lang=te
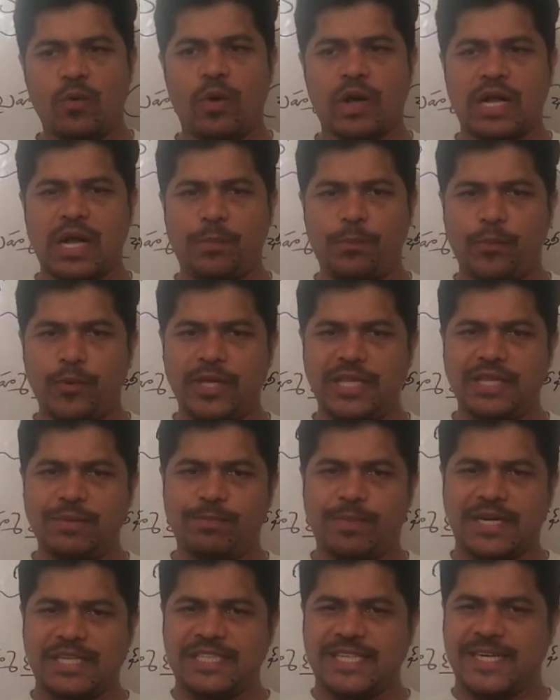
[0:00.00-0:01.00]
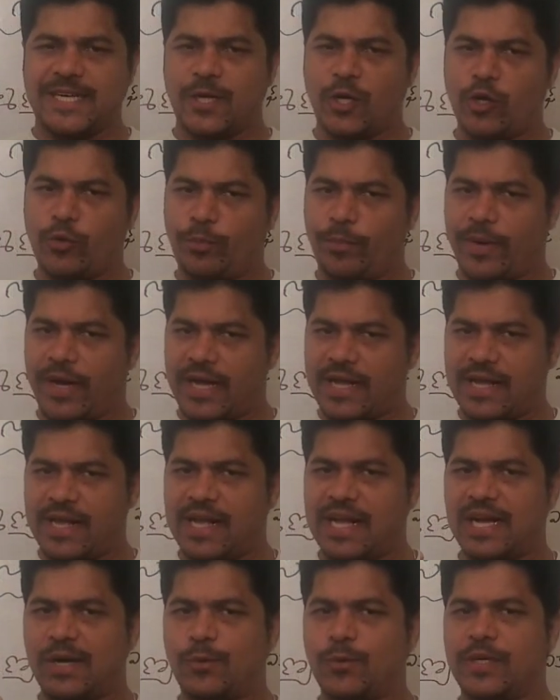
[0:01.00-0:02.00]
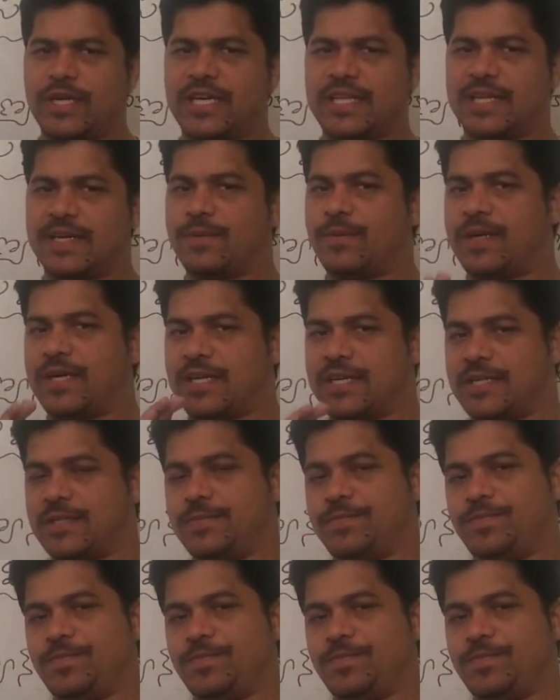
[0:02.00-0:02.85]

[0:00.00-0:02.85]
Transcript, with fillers: ఒకప్పుడు ఇది బడ్జెట్లో భాగంగా ఉండేదన్నమాట